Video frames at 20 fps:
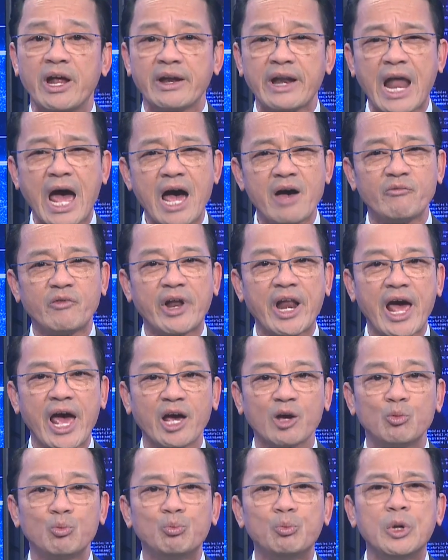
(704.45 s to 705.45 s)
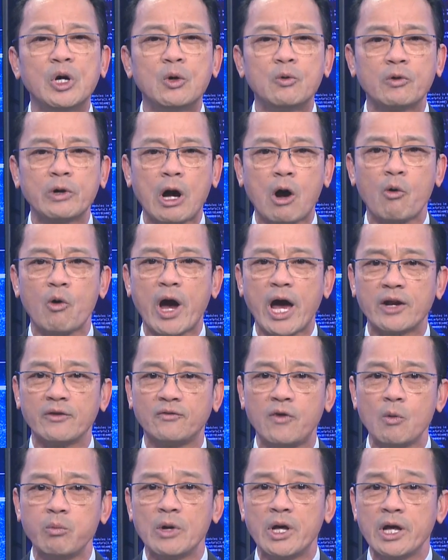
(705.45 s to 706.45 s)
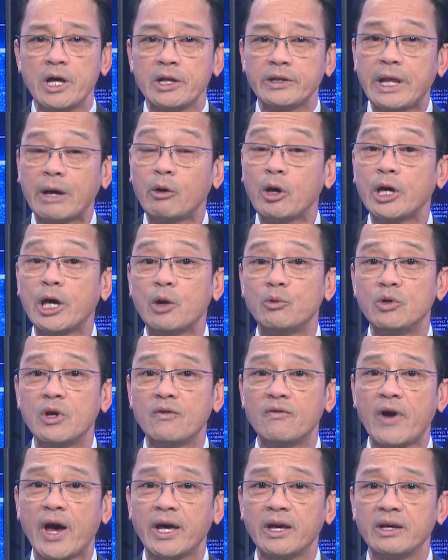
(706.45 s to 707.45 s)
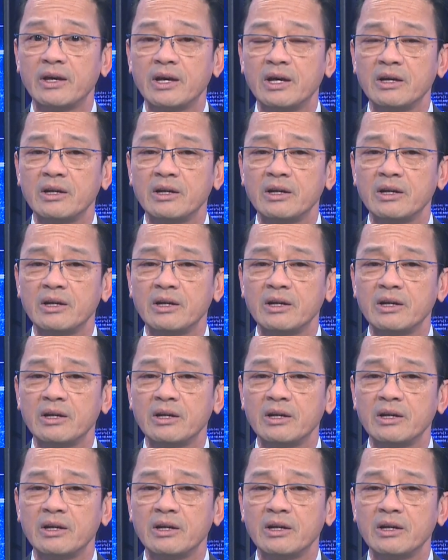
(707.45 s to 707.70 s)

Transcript: đã và đang mưu cầu hạnh phúc theo cái kiểu như vậy,